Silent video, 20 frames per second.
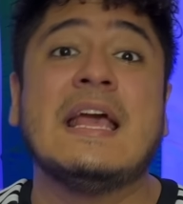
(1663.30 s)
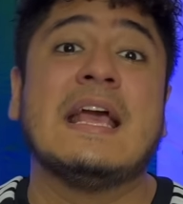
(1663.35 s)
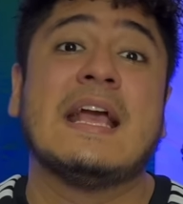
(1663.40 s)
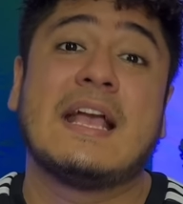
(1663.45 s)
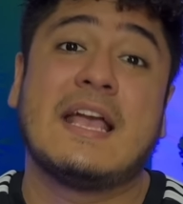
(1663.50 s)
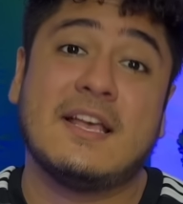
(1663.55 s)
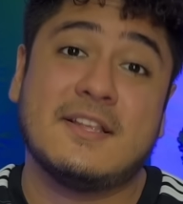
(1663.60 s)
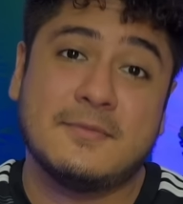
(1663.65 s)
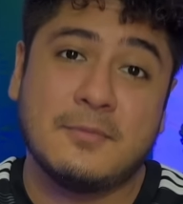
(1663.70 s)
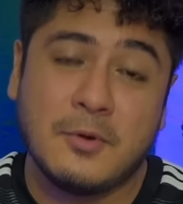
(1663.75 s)

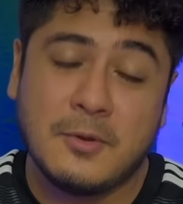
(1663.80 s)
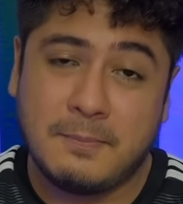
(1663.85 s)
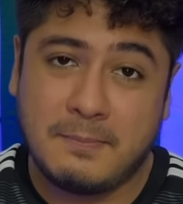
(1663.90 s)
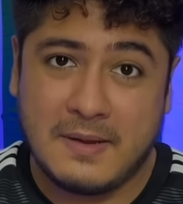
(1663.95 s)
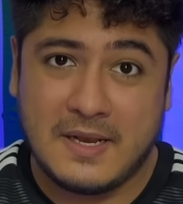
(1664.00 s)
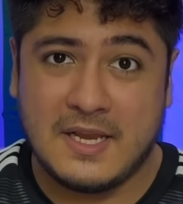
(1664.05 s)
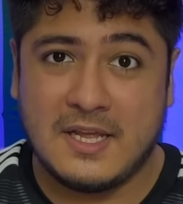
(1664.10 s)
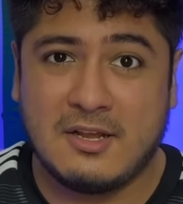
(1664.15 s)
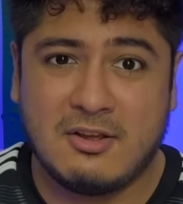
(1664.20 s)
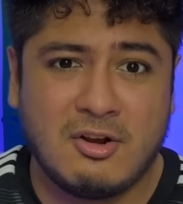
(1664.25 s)
que es muy
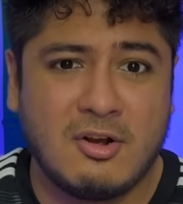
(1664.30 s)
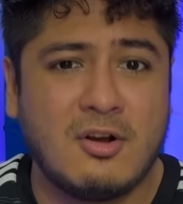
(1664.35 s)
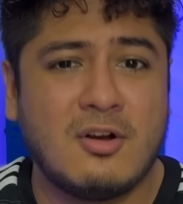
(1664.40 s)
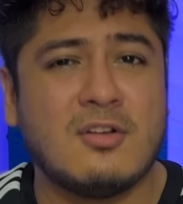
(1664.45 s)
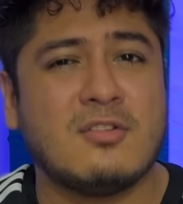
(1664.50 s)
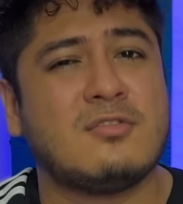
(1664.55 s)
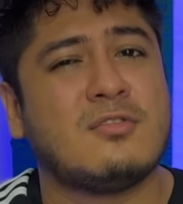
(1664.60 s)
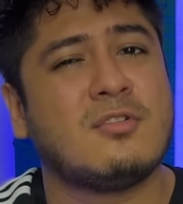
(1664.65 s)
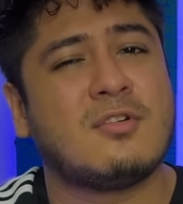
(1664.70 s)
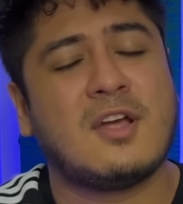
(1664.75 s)

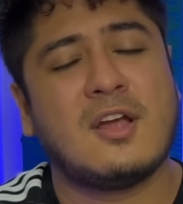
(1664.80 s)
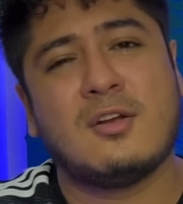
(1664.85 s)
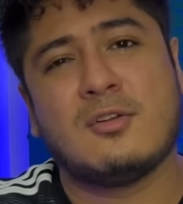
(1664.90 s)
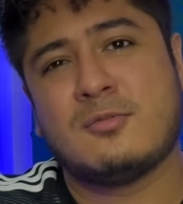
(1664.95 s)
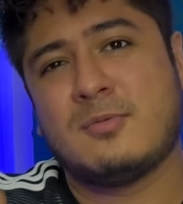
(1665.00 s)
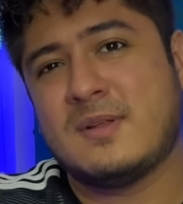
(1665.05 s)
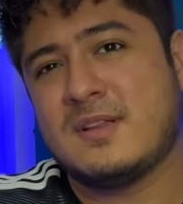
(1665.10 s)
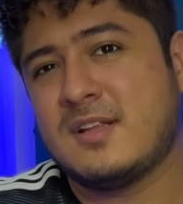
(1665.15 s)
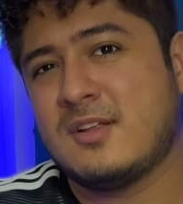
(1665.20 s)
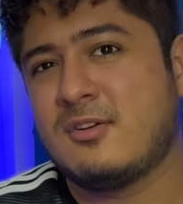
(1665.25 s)
peligroso, que
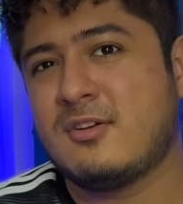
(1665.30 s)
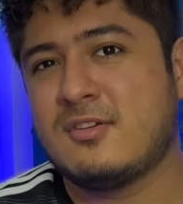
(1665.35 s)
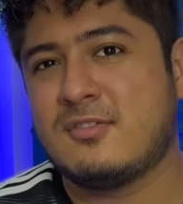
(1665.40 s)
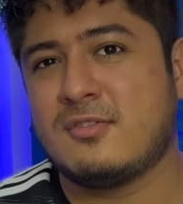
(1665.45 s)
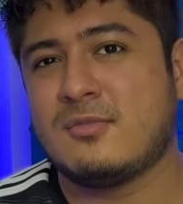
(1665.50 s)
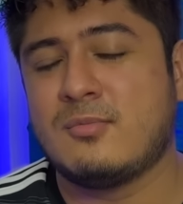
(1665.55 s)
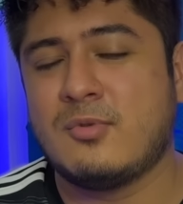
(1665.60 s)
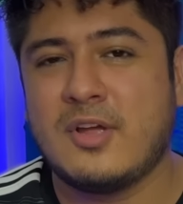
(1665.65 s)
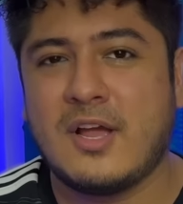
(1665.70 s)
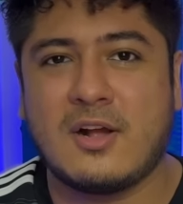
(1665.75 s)
los vendedores
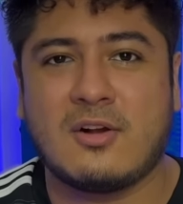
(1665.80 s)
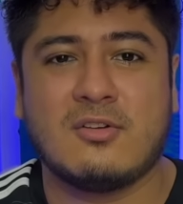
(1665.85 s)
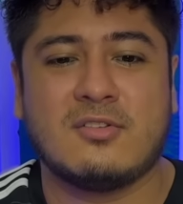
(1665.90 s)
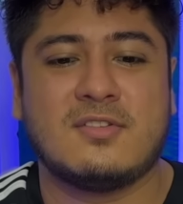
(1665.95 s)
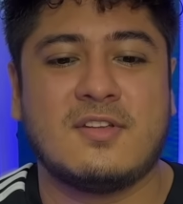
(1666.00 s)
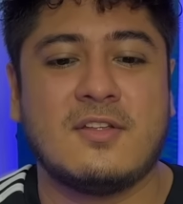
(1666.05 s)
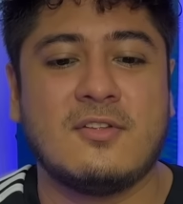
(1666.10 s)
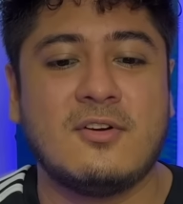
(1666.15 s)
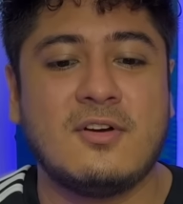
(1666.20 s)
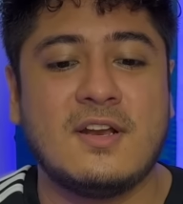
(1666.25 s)
son muy
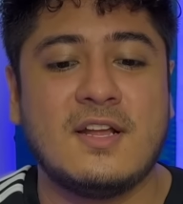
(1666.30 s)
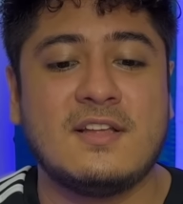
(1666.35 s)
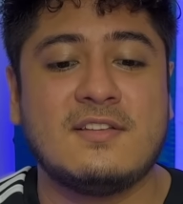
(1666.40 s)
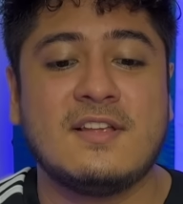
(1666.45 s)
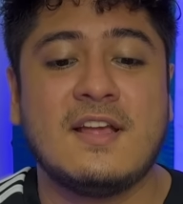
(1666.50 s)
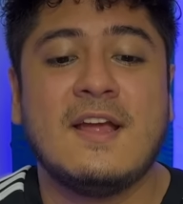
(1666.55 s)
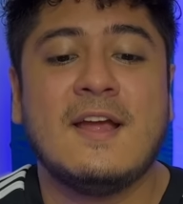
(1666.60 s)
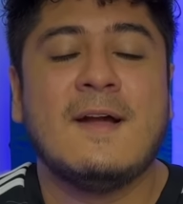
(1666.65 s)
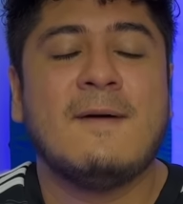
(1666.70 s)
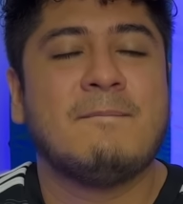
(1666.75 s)
acosadores.